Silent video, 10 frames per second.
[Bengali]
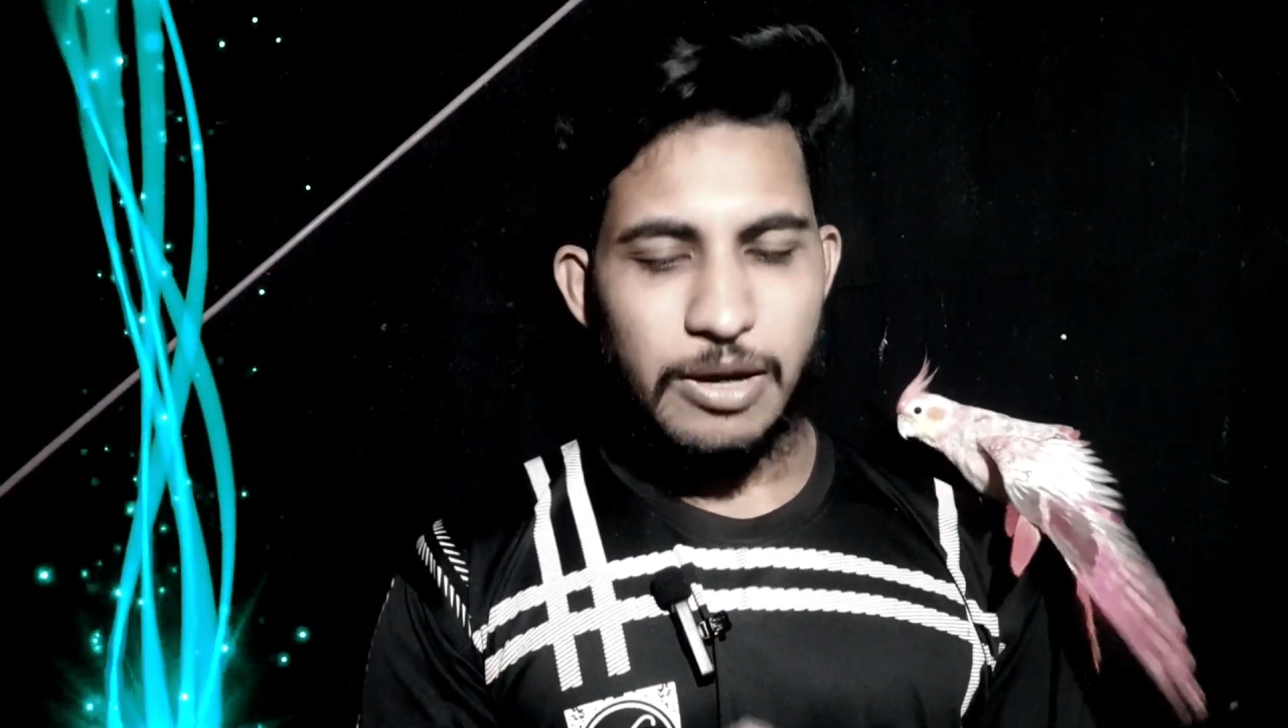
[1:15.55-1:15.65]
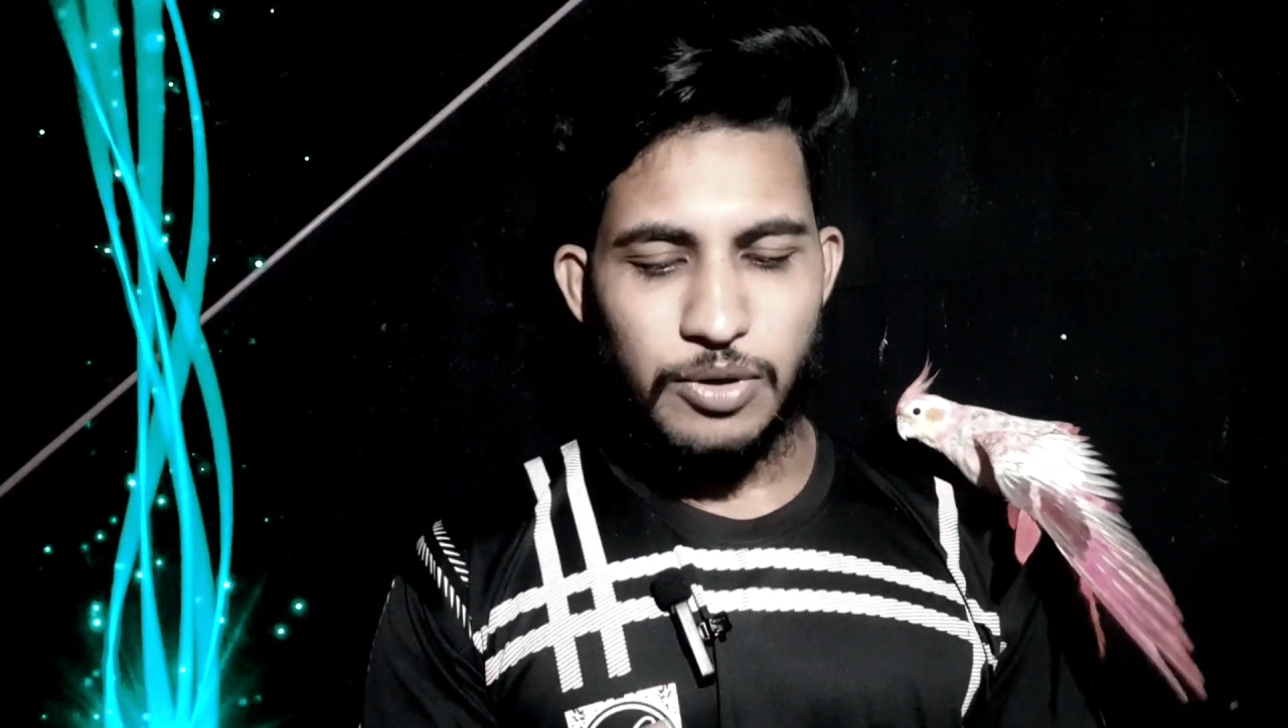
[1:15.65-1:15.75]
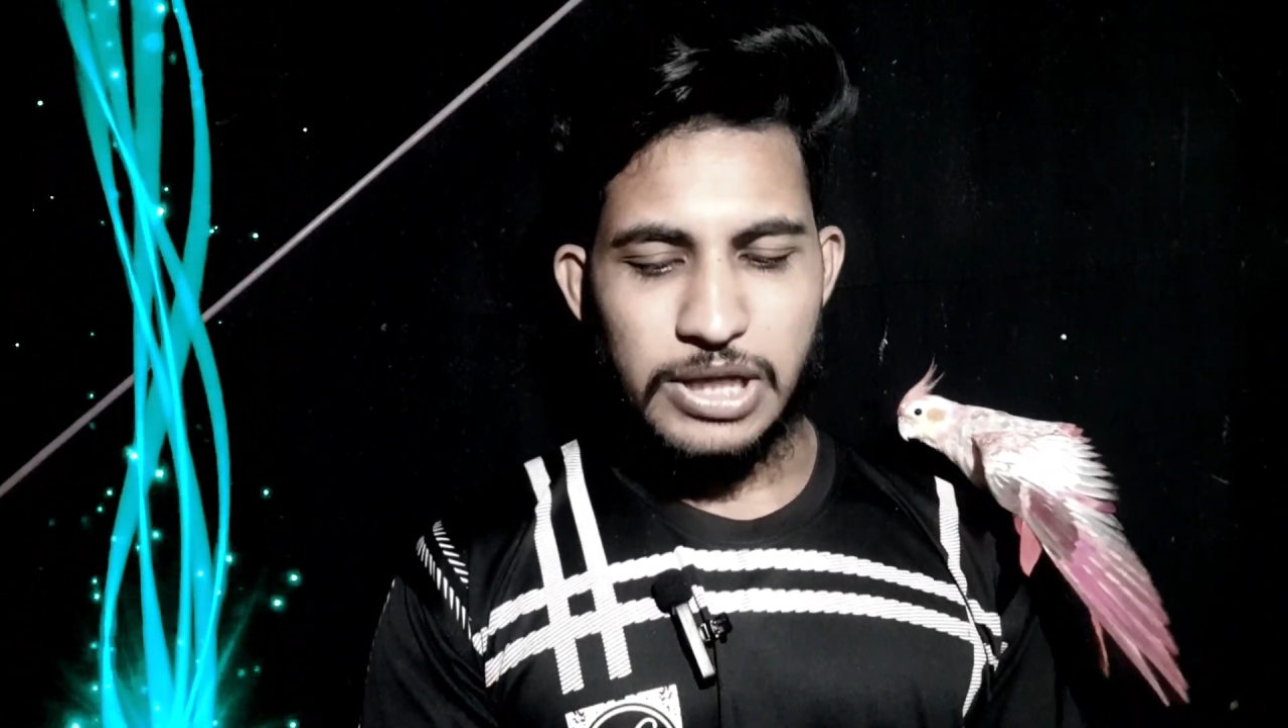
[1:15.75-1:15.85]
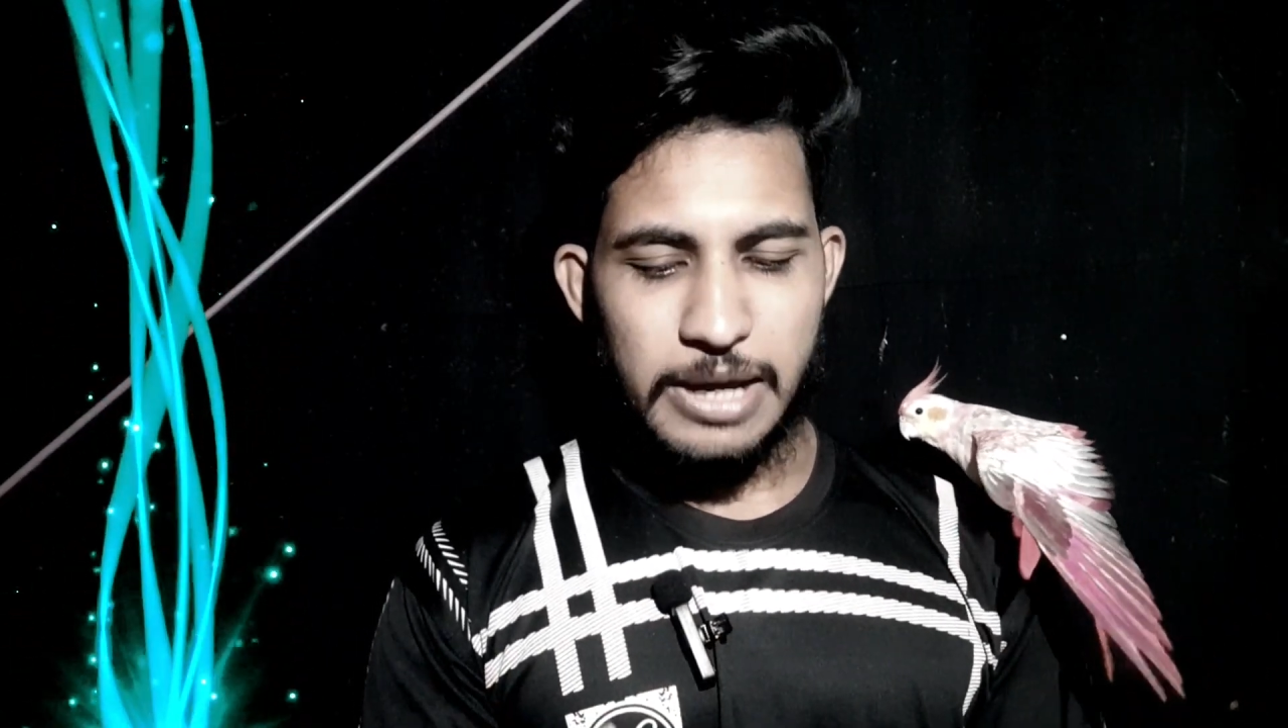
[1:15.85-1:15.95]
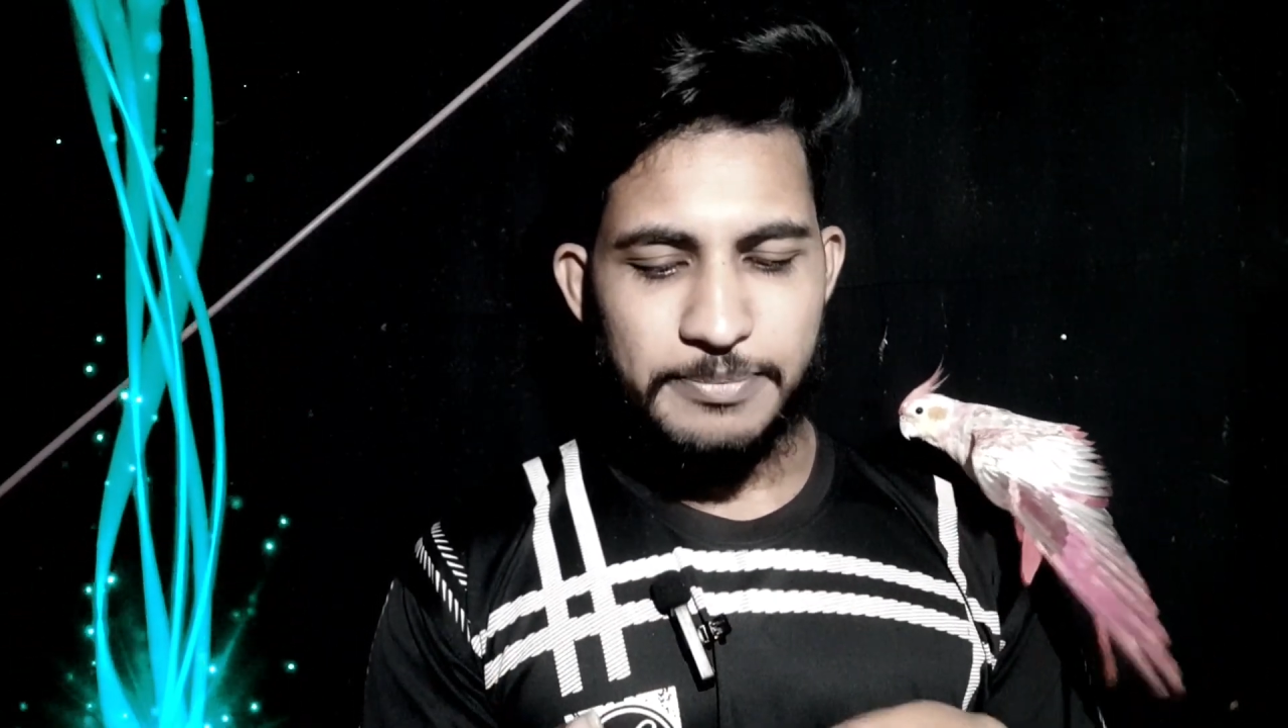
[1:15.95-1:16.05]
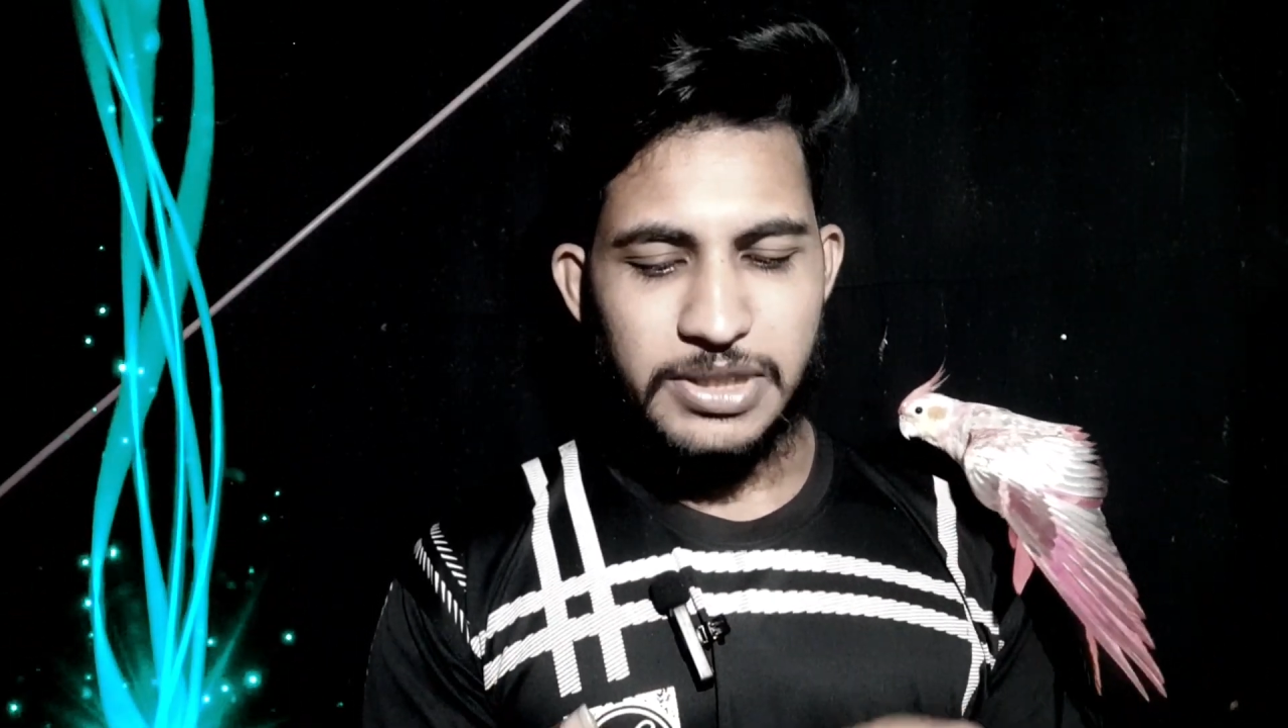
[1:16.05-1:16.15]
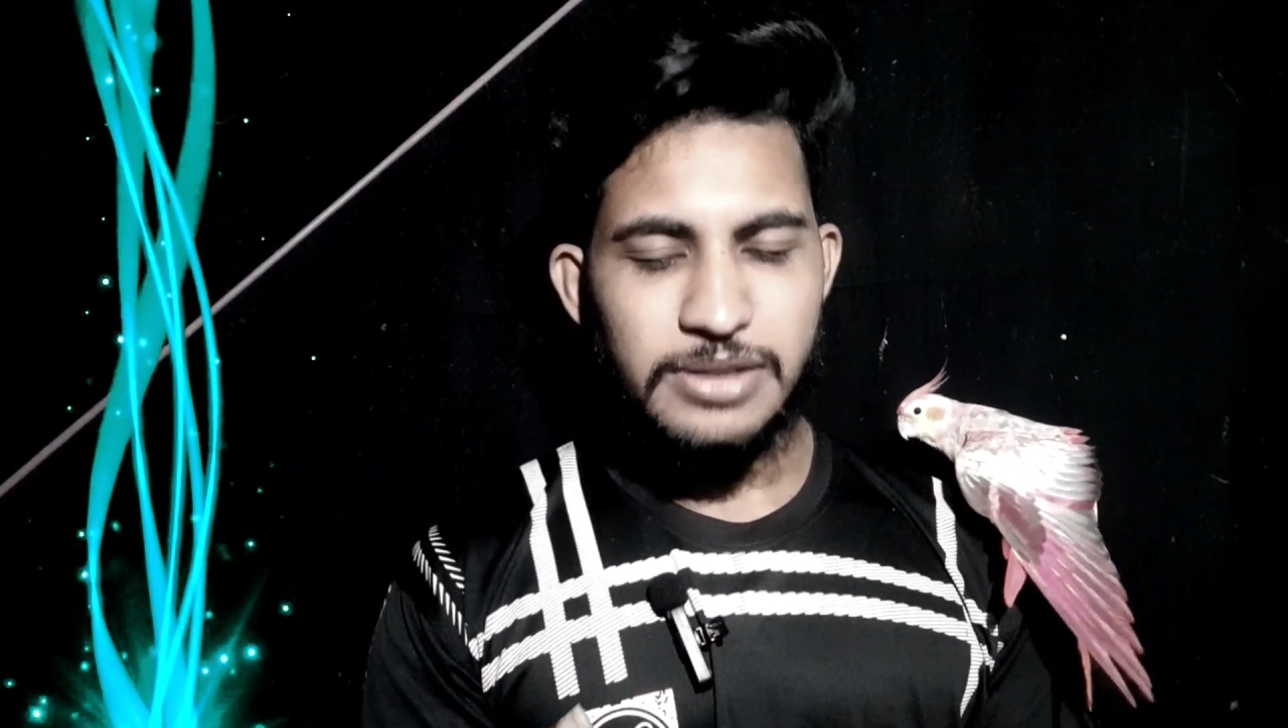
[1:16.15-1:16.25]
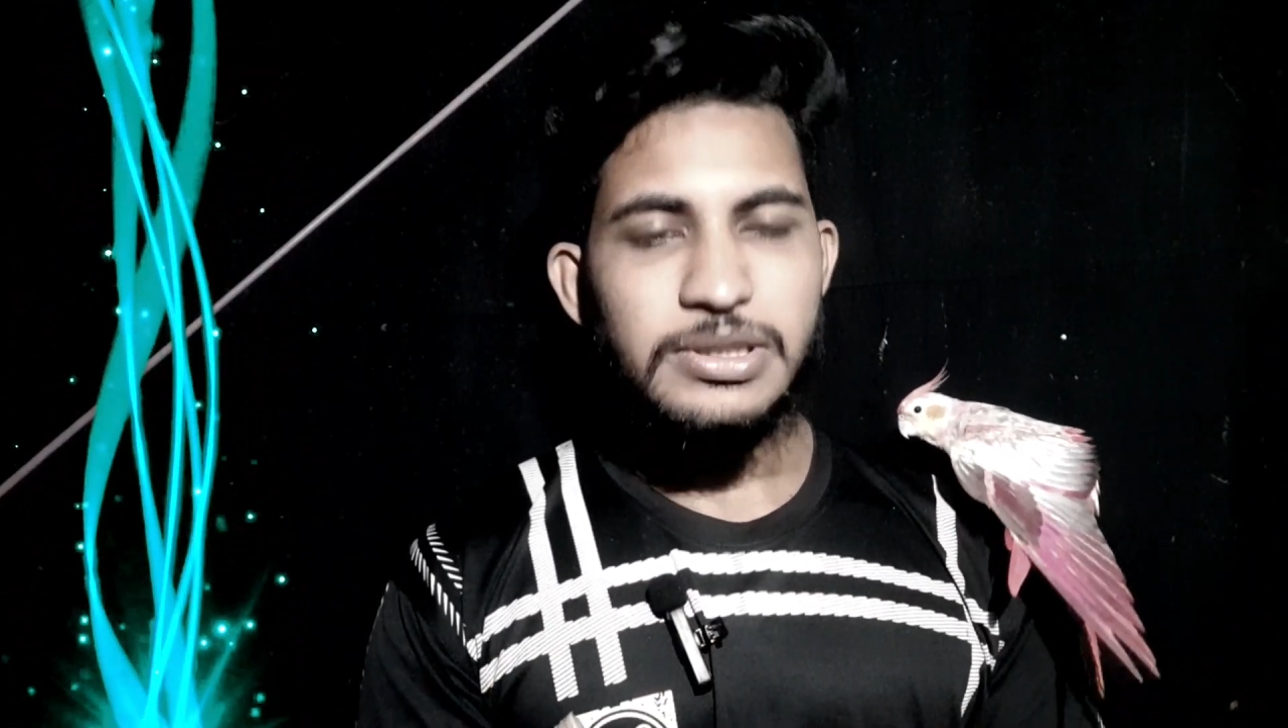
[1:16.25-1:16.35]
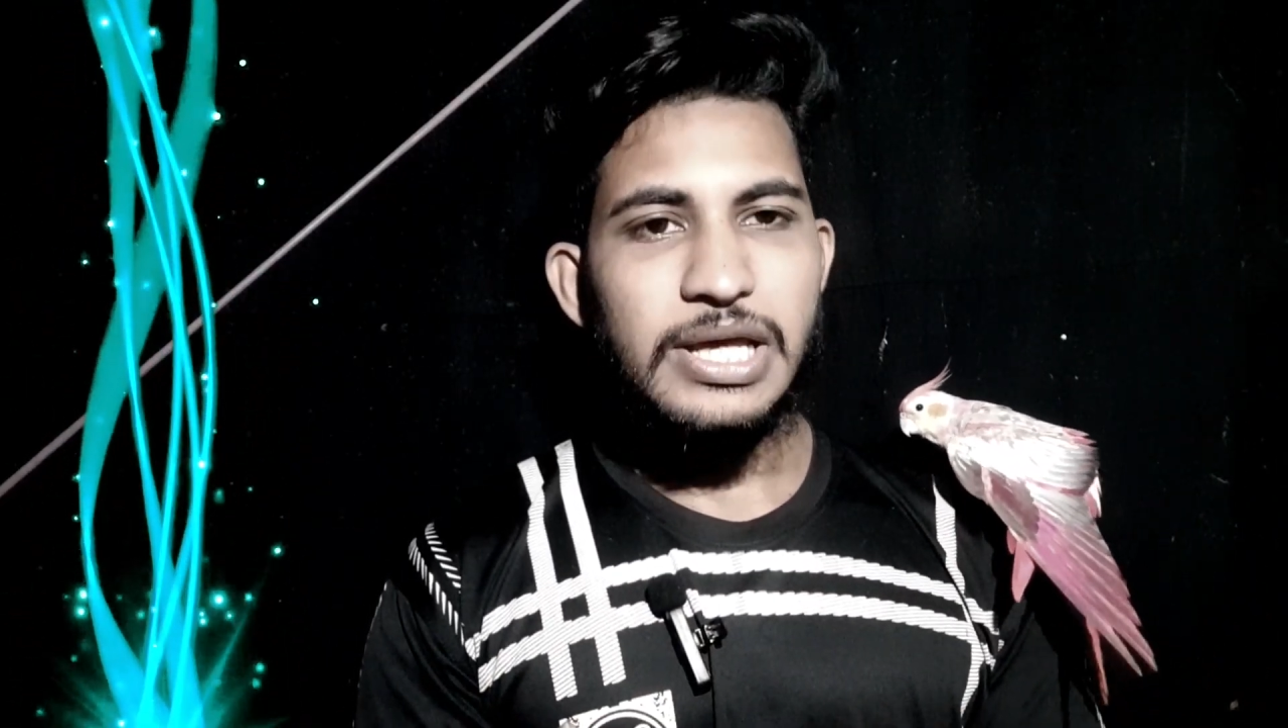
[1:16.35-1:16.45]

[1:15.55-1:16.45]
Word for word: তাহলে আপনি